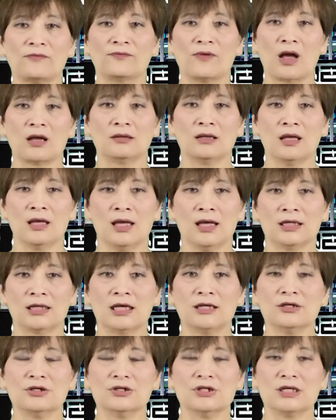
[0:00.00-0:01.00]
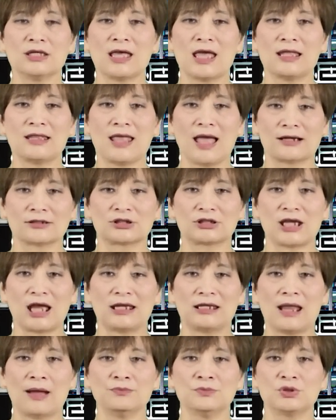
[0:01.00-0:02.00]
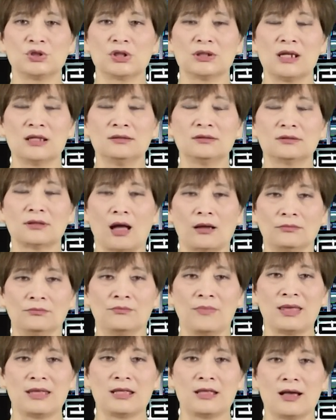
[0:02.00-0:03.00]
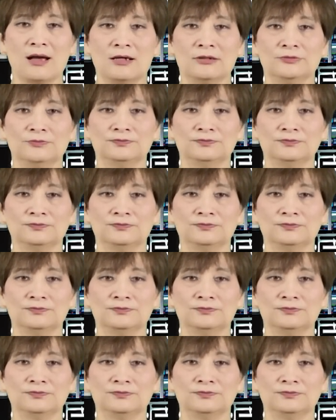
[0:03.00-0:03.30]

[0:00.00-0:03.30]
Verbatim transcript: vân, khiến người nghe nhạc say đắm cho đến tận bây giờ.